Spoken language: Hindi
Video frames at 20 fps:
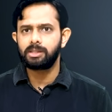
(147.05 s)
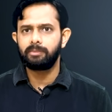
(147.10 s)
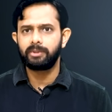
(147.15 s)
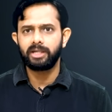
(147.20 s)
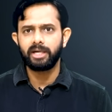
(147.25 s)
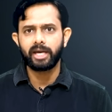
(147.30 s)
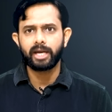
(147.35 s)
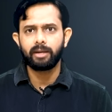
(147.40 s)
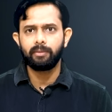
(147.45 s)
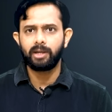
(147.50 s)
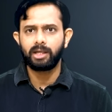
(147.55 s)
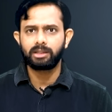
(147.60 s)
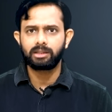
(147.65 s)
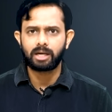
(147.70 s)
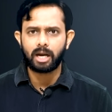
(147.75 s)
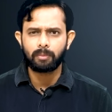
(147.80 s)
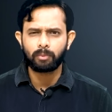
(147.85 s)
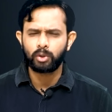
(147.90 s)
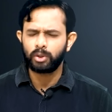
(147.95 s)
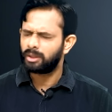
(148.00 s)
बढ़ने के बाद
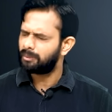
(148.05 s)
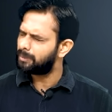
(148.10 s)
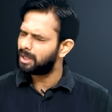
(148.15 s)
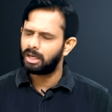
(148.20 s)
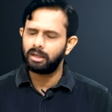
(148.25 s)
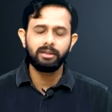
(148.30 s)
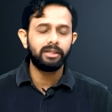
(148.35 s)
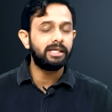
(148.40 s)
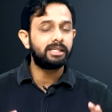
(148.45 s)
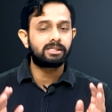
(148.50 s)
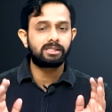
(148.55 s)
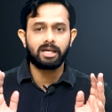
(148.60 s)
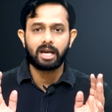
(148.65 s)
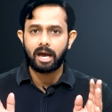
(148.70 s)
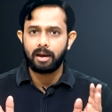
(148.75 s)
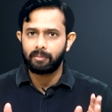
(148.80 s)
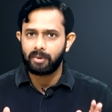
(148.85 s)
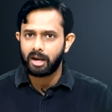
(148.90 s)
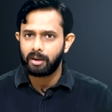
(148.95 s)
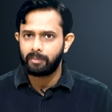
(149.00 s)
रामकुंड
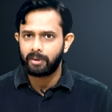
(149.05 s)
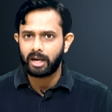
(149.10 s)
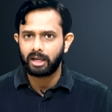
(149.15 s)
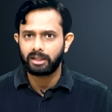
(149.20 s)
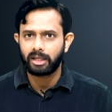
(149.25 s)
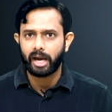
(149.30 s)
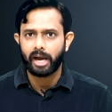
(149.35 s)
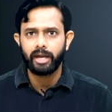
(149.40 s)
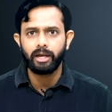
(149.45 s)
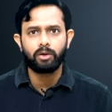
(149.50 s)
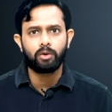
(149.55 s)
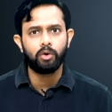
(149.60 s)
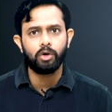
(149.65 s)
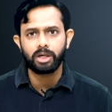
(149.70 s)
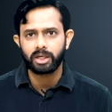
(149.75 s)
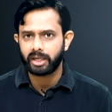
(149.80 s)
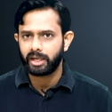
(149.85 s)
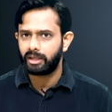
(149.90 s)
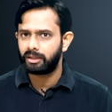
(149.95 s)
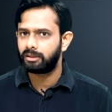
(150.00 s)
इस्लामाबाद हाई
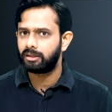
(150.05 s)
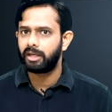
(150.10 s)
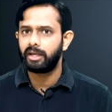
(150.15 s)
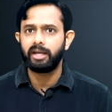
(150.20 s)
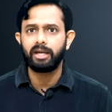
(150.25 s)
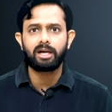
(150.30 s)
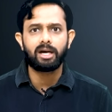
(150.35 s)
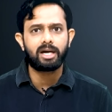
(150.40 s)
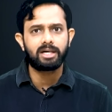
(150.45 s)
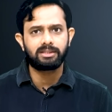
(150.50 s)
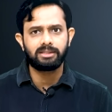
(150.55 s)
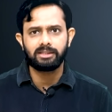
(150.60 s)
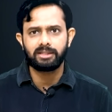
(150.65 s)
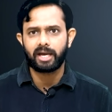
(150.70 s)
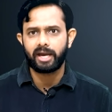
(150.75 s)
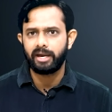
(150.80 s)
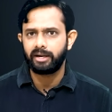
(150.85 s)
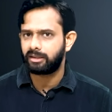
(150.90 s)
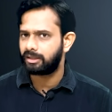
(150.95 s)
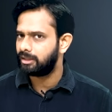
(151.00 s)
कोर्ट के अंदर एक अर्जी
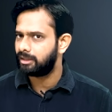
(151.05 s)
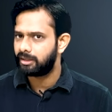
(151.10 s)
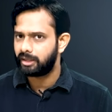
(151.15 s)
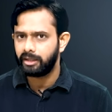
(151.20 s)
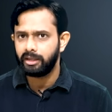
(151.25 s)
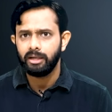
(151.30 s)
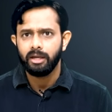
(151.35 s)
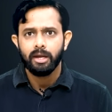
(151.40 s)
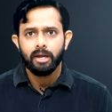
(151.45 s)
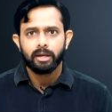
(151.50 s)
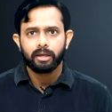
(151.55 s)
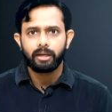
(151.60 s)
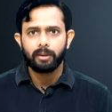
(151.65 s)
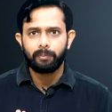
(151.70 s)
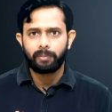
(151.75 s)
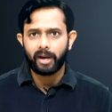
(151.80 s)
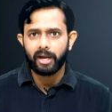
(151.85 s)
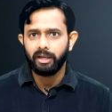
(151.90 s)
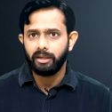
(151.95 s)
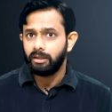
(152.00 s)
दायर की गई कि
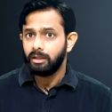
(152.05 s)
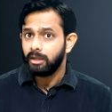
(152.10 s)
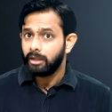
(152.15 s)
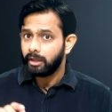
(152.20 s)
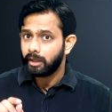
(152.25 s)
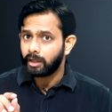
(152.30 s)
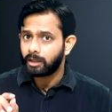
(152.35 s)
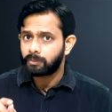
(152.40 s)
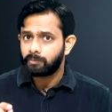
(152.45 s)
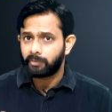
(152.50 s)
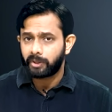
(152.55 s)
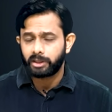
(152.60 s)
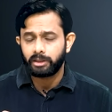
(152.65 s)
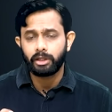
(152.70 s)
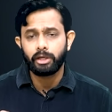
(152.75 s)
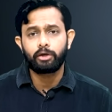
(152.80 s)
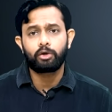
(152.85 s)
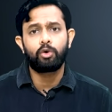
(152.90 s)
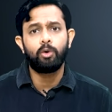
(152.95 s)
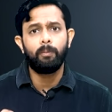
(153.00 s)
भाई इस
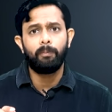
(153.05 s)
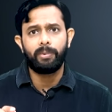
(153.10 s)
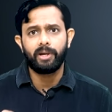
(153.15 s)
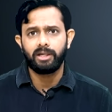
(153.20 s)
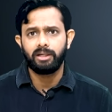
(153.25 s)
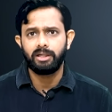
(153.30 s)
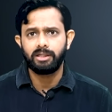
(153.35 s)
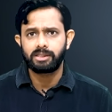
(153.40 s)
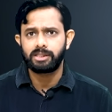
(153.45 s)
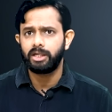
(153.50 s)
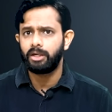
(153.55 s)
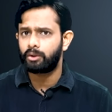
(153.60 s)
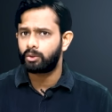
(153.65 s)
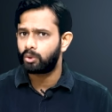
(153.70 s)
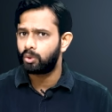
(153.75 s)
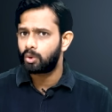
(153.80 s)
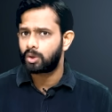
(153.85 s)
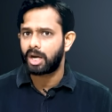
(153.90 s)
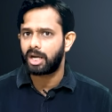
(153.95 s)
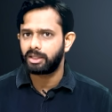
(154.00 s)
मंदिर को बनने से
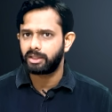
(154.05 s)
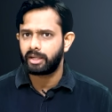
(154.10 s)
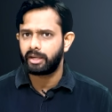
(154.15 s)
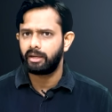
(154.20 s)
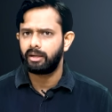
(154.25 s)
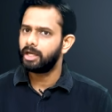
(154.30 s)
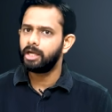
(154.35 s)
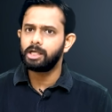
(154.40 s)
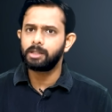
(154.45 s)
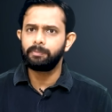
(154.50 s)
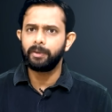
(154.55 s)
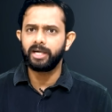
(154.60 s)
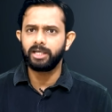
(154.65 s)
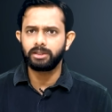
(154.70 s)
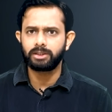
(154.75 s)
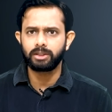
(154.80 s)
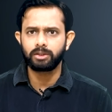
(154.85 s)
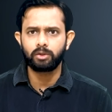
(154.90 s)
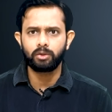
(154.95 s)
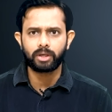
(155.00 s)
रोका जाए इस
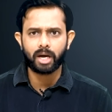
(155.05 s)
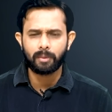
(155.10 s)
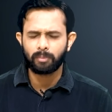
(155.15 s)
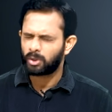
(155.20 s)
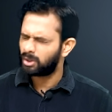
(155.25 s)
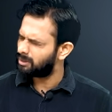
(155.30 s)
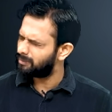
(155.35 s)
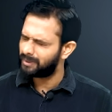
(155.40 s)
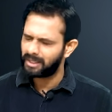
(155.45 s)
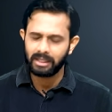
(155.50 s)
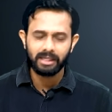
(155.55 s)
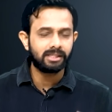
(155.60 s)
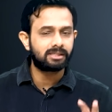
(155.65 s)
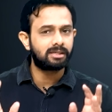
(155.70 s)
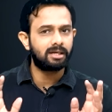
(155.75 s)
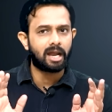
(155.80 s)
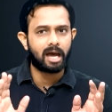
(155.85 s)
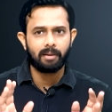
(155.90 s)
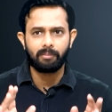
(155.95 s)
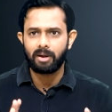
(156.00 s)
पिटिशन को रामकुंड
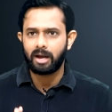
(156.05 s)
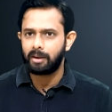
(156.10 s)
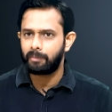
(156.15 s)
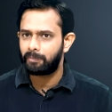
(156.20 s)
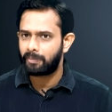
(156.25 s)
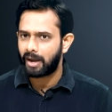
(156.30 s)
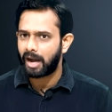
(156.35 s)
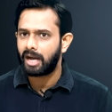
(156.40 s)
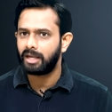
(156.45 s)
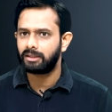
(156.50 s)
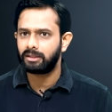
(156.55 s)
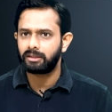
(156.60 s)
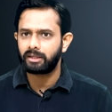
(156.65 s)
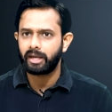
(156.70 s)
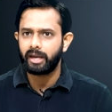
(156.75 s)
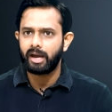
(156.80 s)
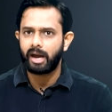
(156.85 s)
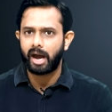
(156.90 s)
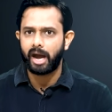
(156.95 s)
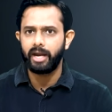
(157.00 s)
इस्लामाबाद
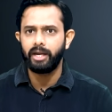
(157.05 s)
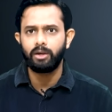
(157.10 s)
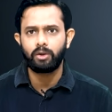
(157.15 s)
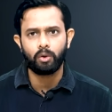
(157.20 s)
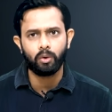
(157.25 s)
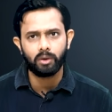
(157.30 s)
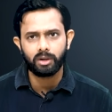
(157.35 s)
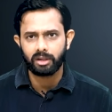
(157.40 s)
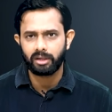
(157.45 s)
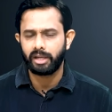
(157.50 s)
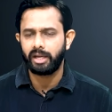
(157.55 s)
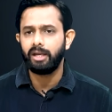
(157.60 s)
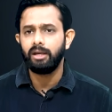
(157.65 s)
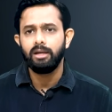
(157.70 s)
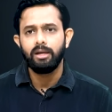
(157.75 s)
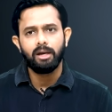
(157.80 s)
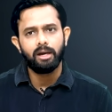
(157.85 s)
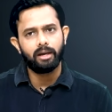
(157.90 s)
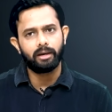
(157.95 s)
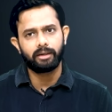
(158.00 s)
के हाई कोर्ट ने
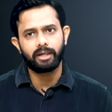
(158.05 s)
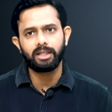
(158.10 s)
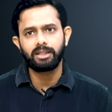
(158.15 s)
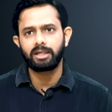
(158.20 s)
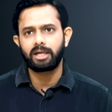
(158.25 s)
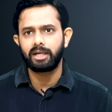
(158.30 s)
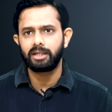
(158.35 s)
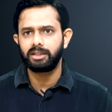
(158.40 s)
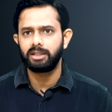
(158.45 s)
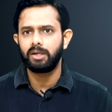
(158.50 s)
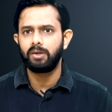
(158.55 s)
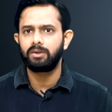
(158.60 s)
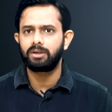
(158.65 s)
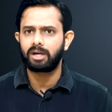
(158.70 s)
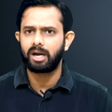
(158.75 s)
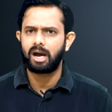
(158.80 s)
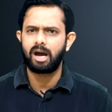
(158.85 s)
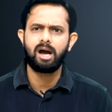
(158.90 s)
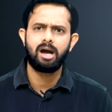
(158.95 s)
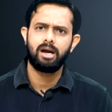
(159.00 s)
रद्द कर दिया और
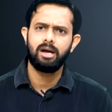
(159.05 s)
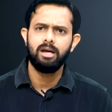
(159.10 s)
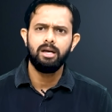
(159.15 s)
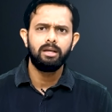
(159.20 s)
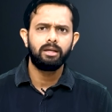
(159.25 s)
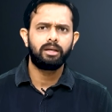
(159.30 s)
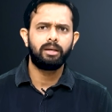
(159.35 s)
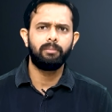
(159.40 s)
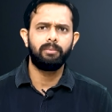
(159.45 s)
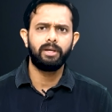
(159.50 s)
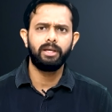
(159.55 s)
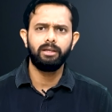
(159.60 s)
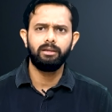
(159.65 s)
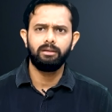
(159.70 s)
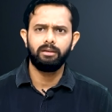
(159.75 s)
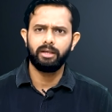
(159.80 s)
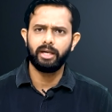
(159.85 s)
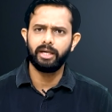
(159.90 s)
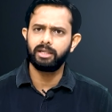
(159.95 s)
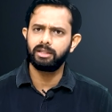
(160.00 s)
कहा कि भाई
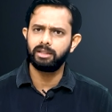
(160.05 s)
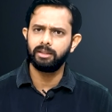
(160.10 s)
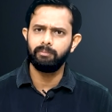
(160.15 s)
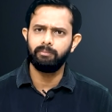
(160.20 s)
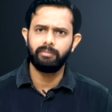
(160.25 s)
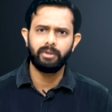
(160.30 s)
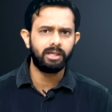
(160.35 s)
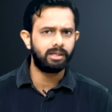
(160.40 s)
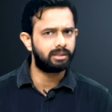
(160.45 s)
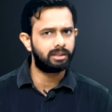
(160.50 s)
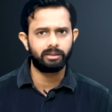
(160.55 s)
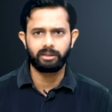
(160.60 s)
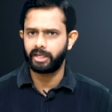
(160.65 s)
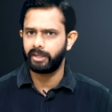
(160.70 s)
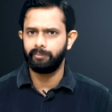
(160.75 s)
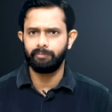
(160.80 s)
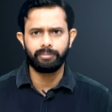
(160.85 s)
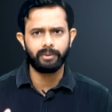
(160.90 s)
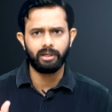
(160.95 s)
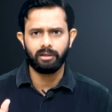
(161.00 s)
लेट देम बिल्ड द
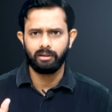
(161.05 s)
टेम्पल